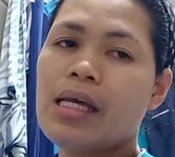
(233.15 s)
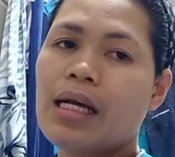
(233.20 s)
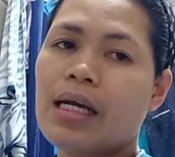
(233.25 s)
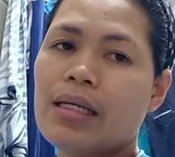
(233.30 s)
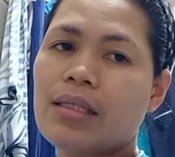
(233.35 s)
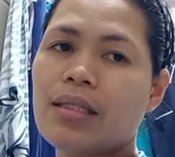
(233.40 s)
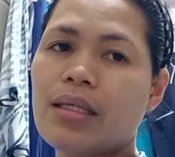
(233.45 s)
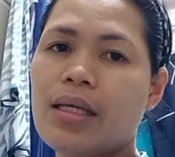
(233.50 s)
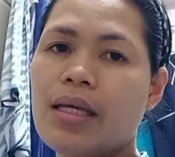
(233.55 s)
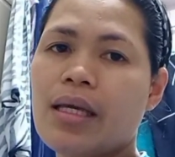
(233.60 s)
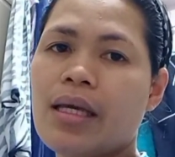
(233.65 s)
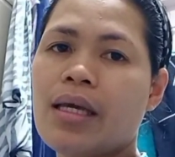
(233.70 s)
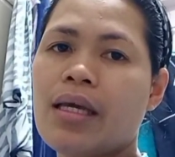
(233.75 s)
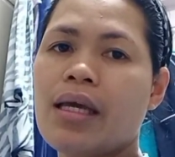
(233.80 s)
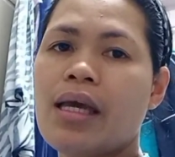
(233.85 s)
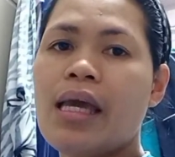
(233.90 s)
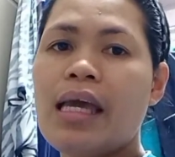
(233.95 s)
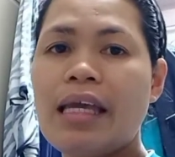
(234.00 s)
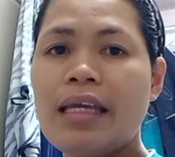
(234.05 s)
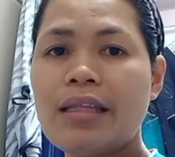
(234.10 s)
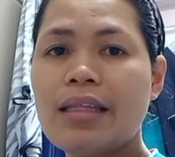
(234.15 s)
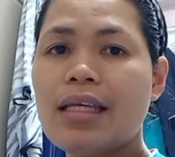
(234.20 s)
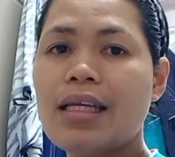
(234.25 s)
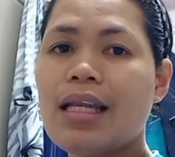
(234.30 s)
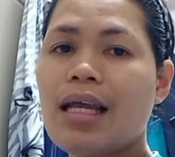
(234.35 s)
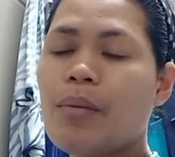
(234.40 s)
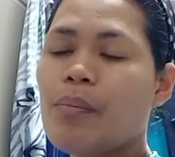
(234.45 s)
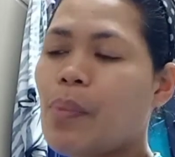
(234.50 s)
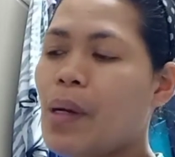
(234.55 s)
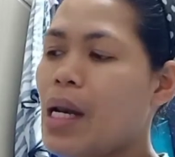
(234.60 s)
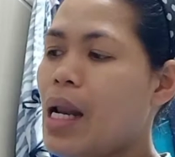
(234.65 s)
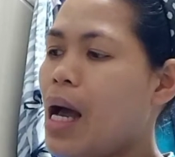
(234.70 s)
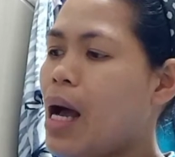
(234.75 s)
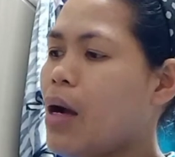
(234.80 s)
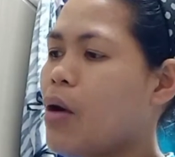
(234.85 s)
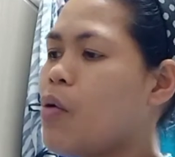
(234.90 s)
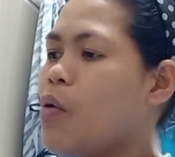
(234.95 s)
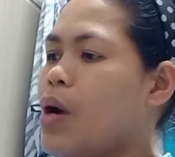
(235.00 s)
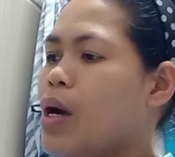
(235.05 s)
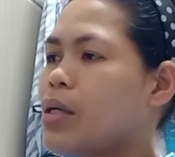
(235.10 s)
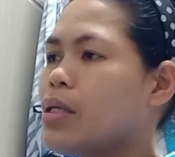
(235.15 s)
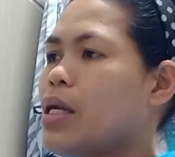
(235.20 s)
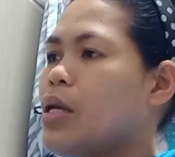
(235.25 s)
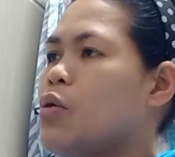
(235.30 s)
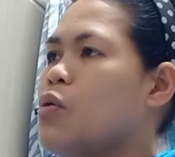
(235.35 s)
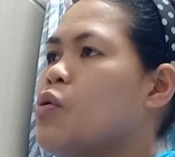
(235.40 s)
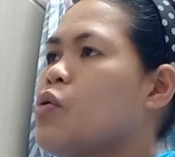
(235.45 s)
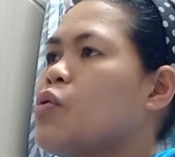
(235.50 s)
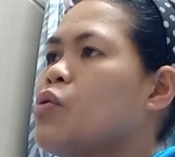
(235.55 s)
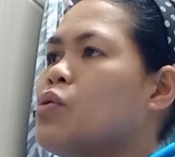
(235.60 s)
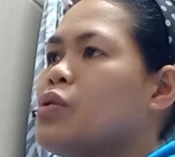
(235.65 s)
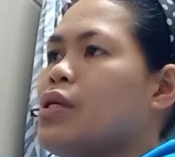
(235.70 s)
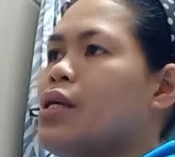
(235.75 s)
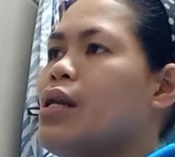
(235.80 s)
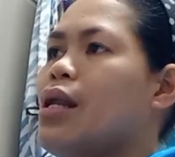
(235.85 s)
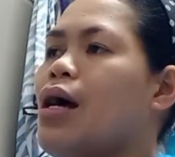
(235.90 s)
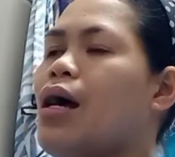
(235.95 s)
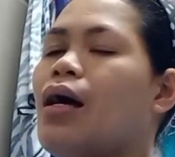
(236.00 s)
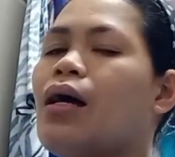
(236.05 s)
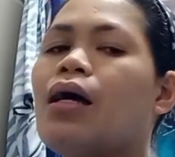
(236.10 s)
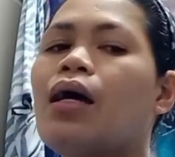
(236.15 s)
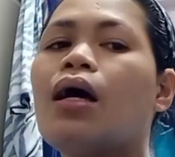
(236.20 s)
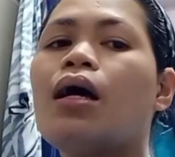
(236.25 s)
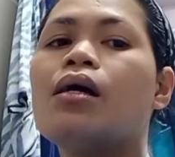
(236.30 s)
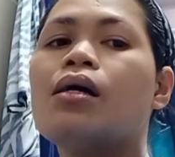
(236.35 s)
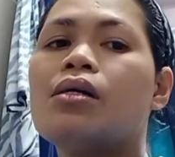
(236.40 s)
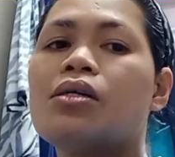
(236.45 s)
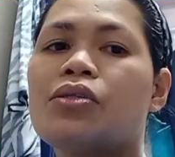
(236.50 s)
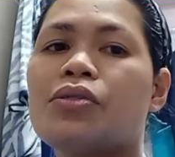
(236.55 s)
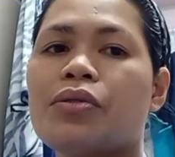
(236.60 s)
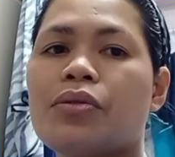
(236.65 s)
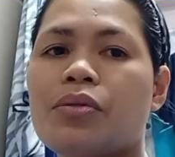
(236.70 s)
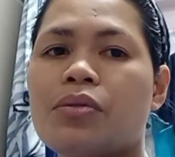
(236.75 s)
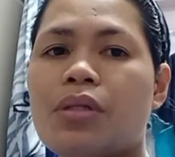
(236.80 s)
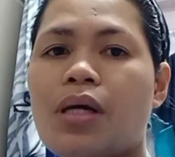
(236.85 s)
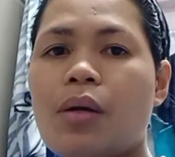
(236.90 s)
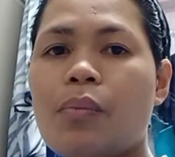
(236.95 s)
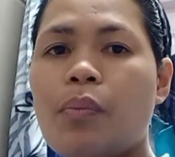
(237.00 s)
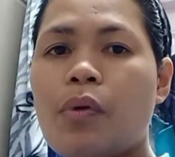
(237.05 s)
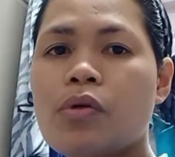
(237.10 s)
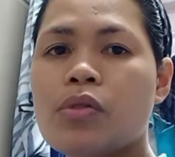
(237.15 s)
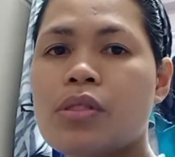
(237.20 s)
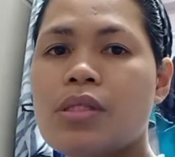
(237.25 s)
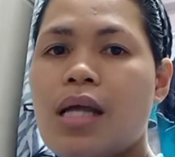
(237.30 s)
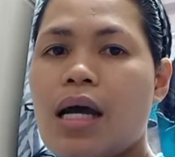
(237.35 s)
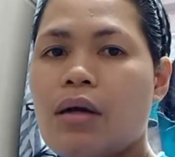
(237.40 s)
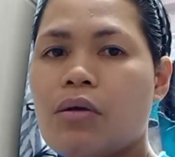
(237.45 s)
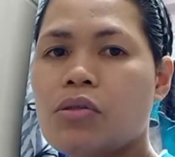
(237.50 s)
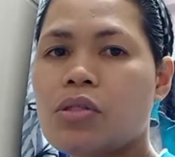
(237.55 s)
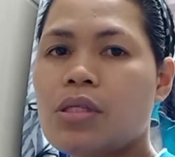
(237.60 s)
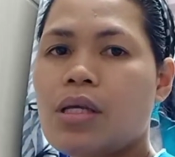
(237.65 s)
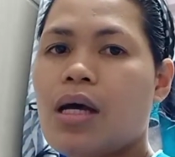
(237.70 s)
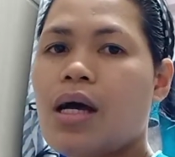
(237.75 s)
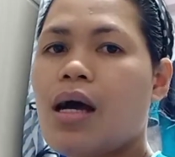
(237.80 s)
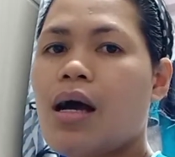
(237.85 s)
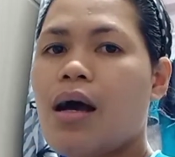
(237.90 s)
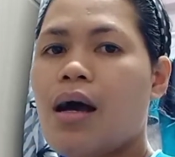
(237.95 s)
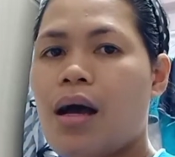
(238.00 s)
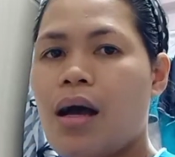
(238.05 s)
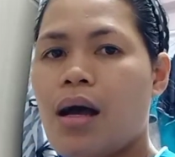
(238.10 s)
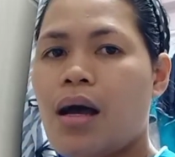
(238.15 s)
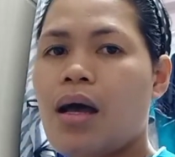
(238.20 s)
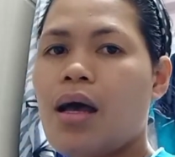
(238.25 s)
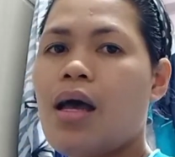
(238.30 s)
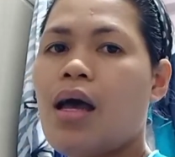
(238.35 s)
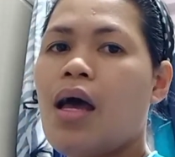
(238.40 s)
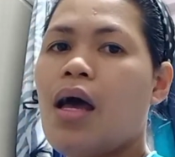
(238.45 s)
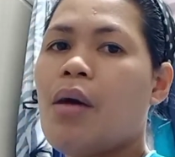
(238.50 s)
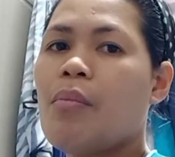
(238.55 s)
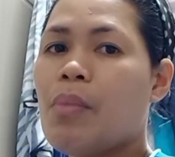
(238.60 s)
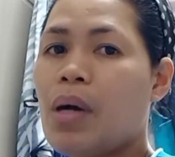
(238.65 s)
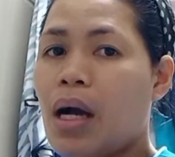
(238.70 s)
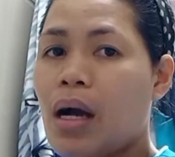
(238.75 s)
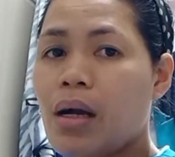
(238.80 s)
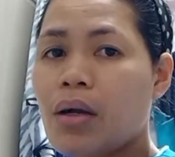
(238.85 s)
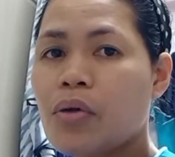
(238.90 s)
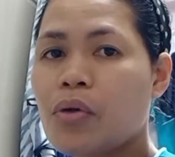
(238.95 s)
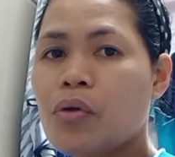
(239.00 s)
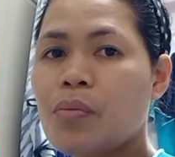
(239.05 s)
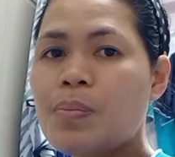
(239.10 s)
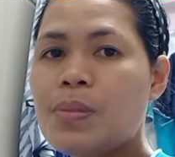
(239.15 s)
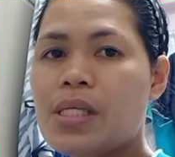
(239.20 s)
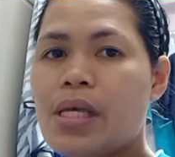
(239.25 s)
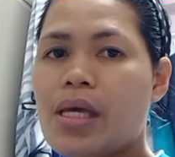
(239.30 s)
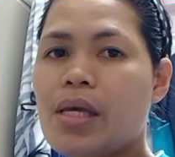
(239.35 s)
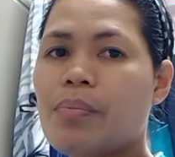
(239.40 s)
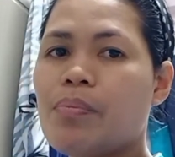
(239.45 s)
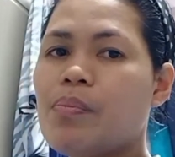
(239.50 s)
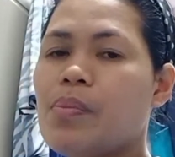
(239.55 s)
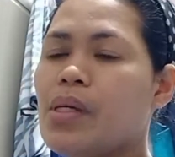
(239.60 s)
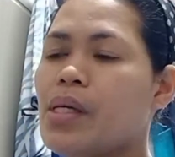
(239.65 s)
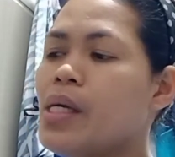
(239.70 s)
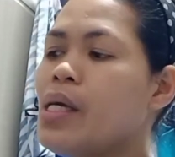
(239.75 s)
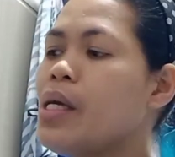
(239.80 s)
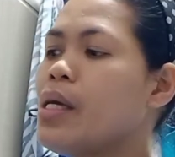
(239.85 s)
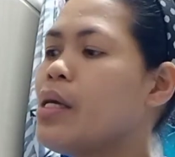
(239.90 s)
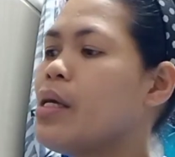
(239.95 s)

Kasi hindi lang pala ako ang naloko nila. So, nag-post na ako sa mga group sa FB